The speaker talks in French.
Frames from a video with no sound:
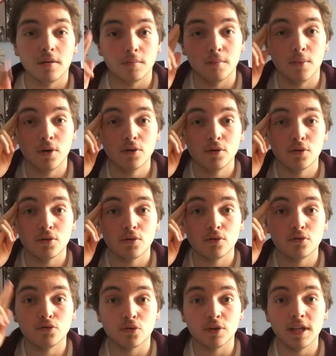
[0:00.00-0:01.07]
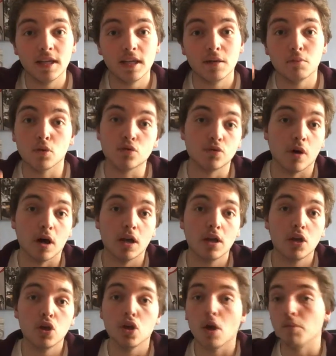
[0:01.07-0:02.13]
Bonne journée, bonne
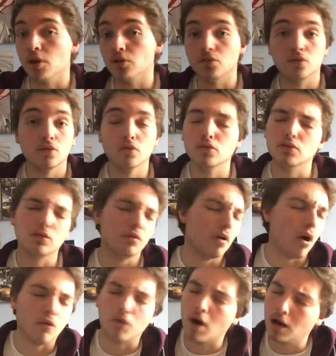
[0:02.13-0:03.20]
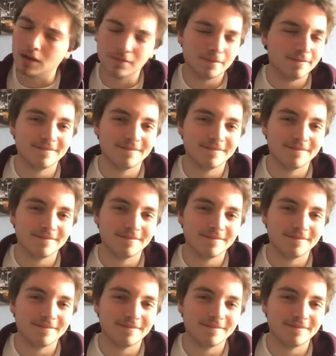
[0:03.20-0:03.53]
soirée, et à bientôt, au revoir.